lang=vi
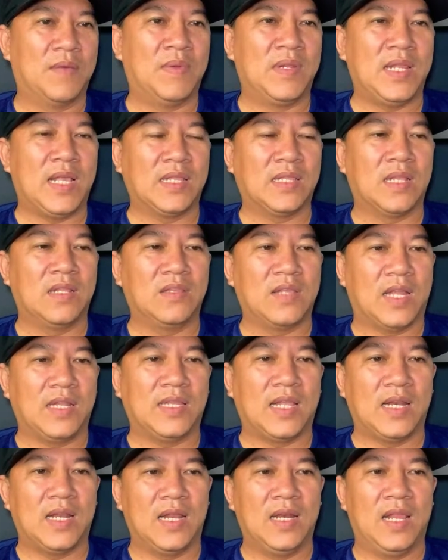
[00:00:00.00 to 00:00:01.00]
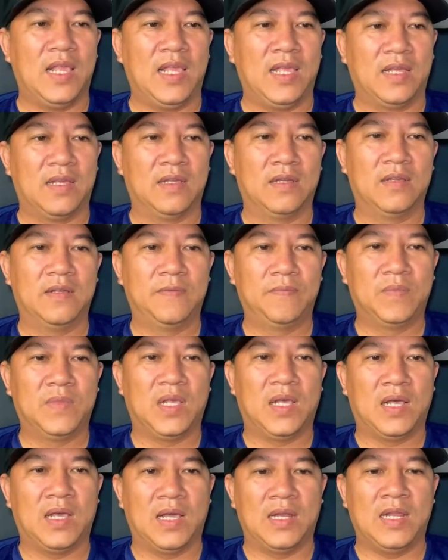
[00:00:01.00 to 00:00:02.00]
mình nhắn tin cho anh trả lời liền
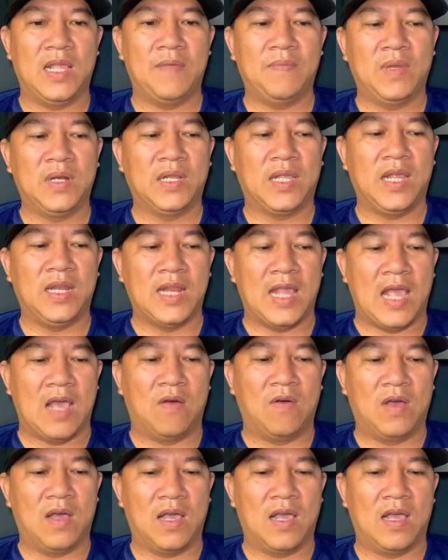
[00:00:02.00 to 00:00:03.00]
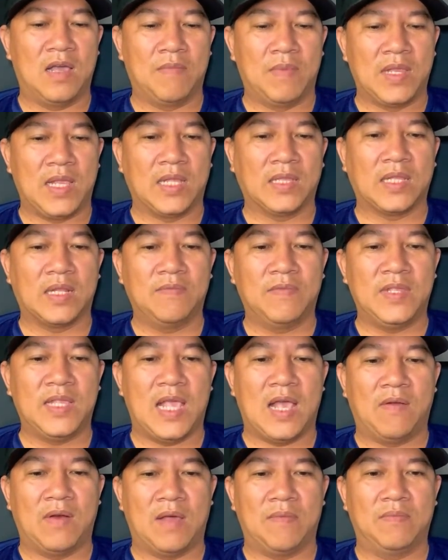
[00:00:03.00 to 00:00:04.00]
anh em ít khi nào mà nhắn tin với
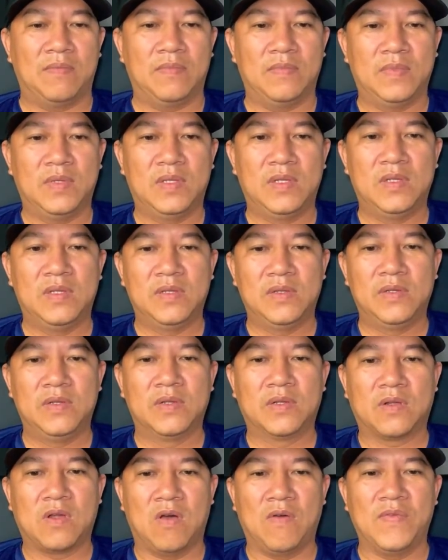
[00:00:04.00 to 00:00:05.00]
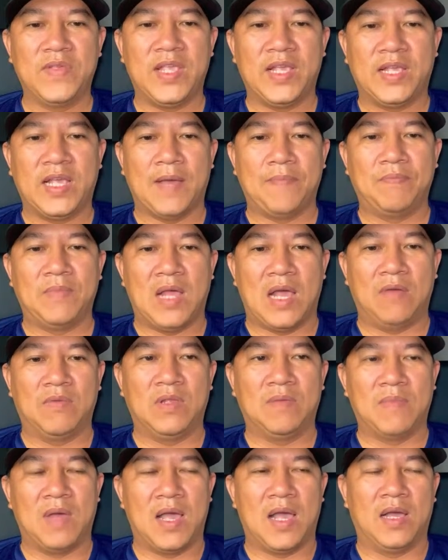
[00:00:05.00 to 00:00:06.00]
nhau lắm có cái việc gấp nào
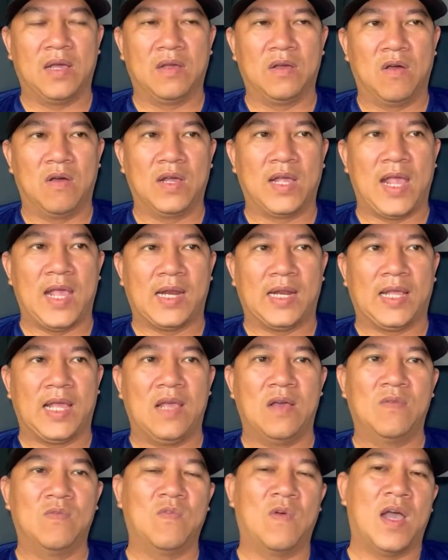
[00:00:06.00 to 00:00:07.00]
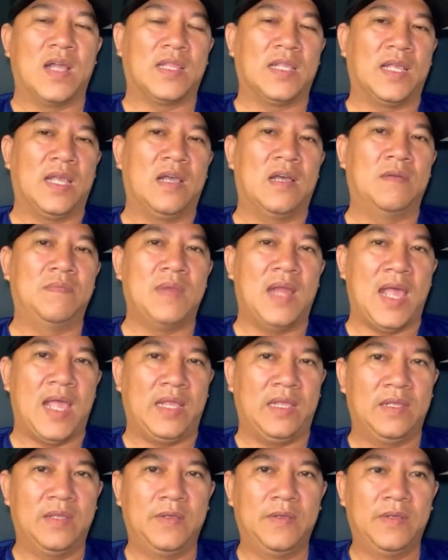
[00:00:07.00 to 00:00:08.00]
nhưng mà rõ ràng ngày hôm qua tới ngày hôm
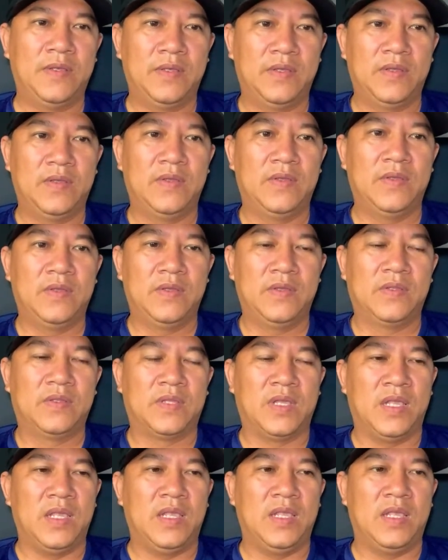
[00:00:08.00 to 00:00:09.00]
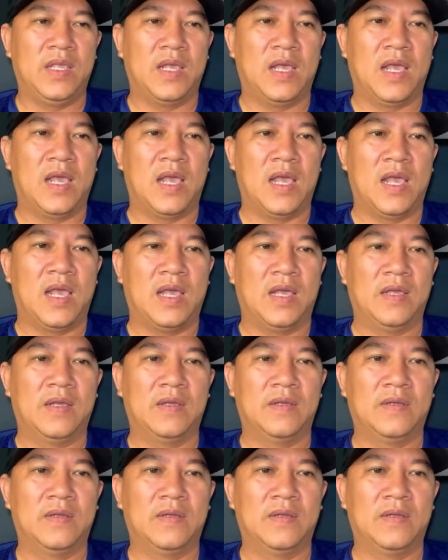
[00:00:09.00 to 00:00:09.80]
nay thì à,